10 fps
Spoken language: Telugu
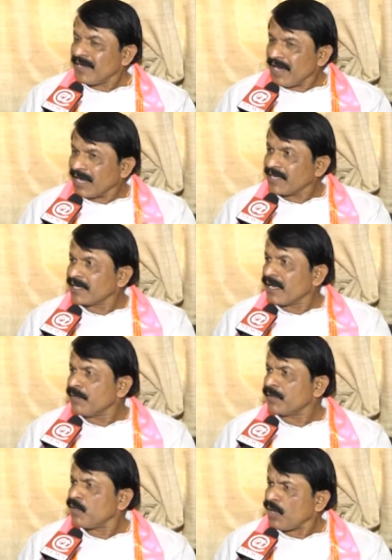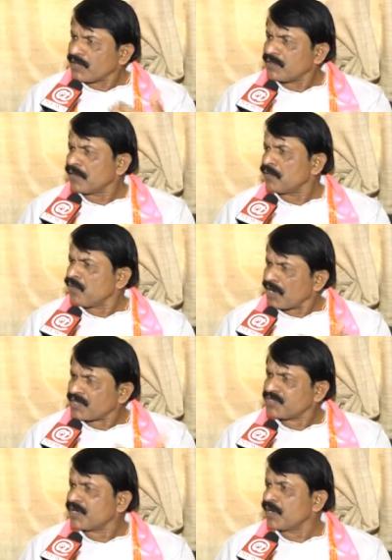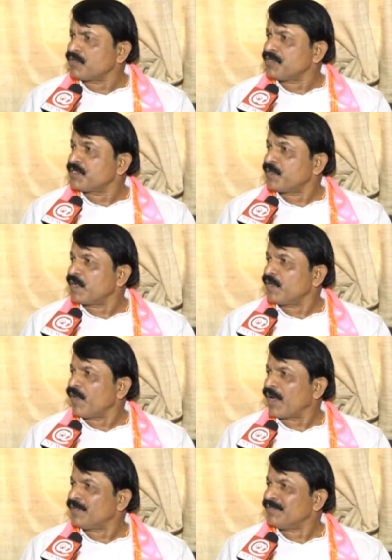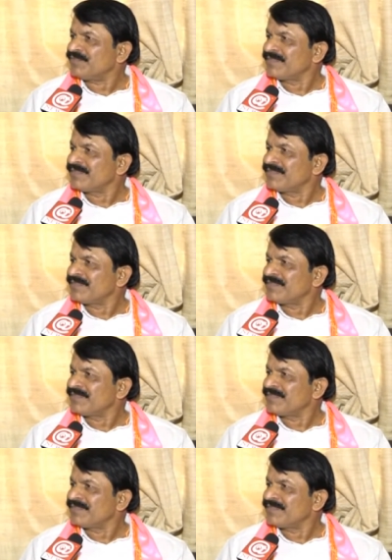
ల్యాండ్ గ్రాబింగ్లు హత్యలు అరాచకాలు చేసినటువంటి వాళ్ళు